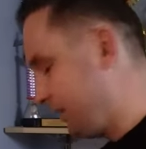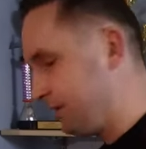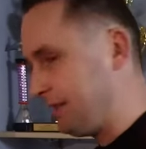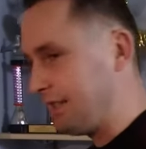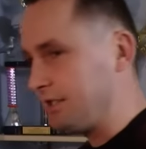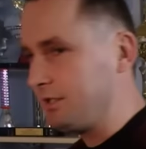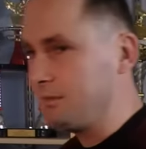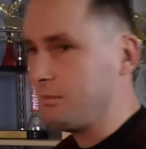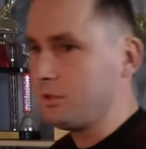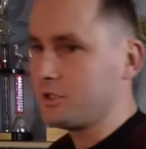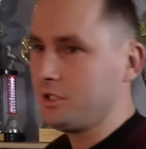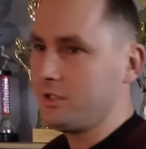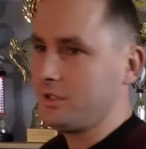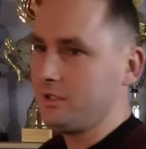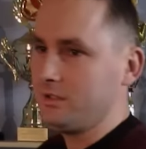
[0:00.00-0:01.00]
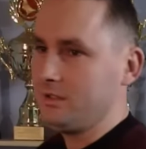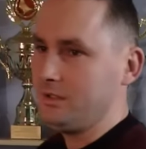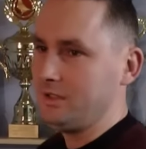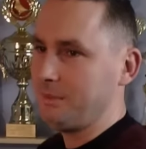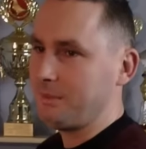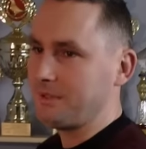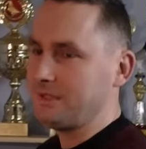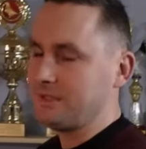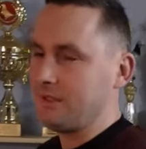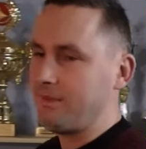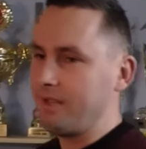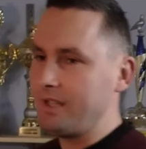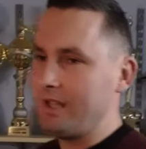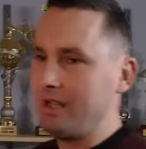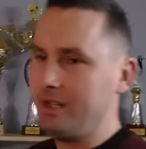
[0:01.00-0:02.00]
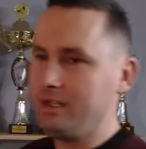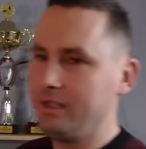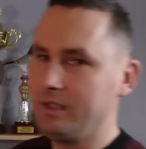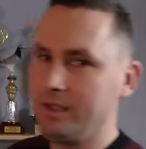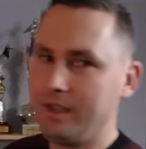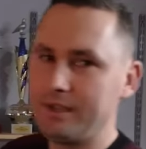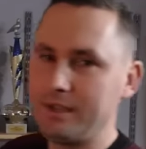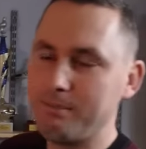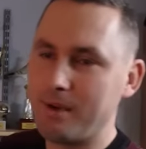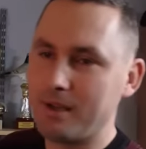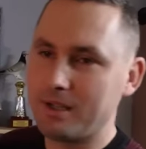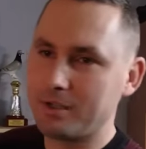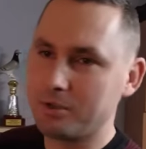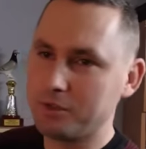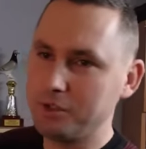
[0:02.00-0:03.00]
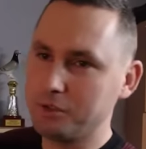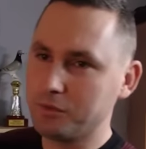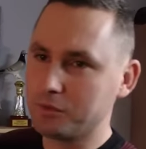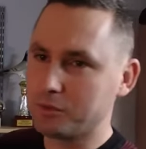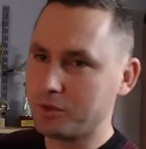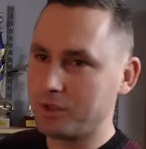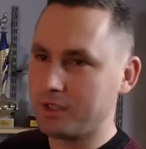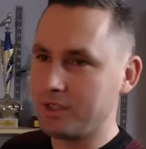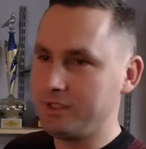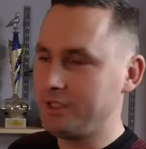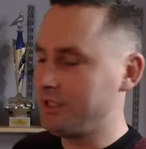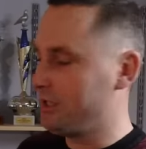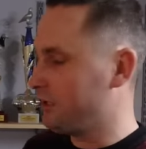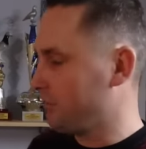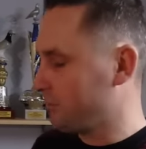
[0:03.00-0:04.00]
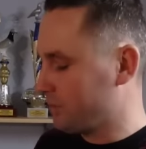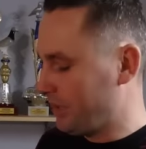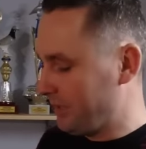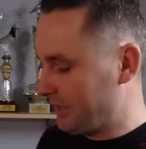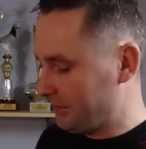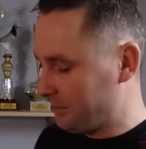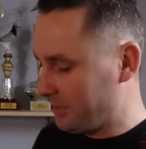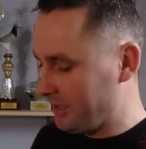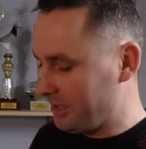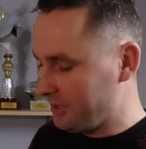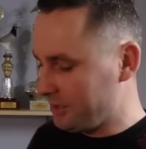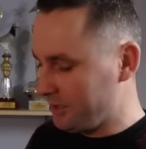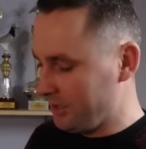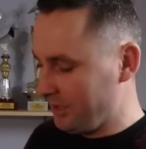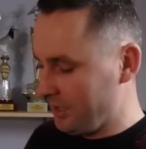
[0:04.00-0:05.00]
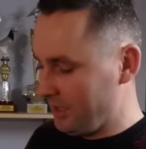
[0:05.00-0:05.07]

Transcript: Zacznę może od zaprezentowania jednej pary rodziców, których dzieci są tutaj na sprzedaż.